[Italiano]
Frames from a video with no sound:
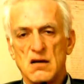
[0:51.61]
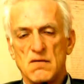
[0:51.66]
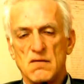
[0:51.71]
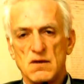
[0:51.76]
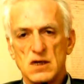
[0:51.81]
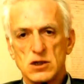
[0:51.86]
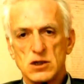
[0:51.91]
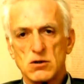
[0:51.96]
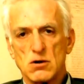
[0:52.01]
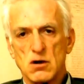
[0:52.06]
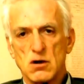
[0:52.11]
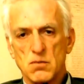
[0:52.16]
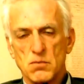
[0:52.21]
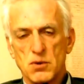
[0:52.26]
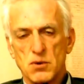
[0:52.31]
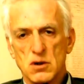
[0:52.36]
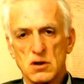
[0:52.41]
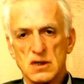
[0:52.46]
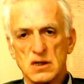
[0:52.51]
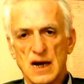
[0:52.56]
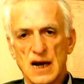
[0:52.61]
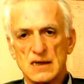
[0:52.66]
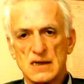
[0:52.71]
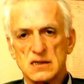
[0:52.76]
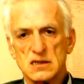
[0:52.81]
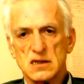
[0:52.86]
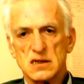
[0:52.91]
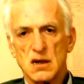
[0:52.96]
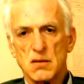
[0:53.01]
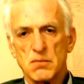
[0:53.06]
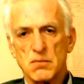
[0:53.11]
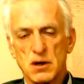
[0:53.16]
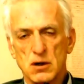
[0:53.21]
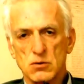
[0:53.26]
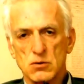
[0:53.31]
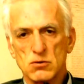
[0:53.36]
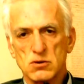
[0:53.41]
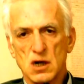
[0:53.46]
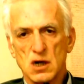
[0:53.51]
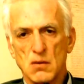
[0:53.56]
visto l'importanza
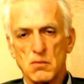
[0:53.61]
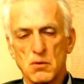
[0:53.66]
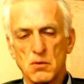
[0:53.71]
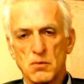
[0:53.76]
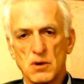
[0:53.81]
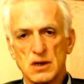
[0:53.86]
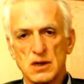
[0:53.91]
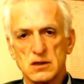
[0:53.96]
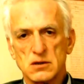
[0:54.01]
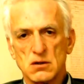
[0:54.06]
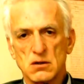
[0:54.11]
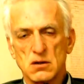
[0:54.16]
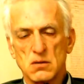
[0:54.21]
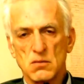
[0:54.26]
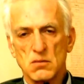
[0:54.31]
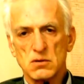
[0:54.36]
per tutta la popolazione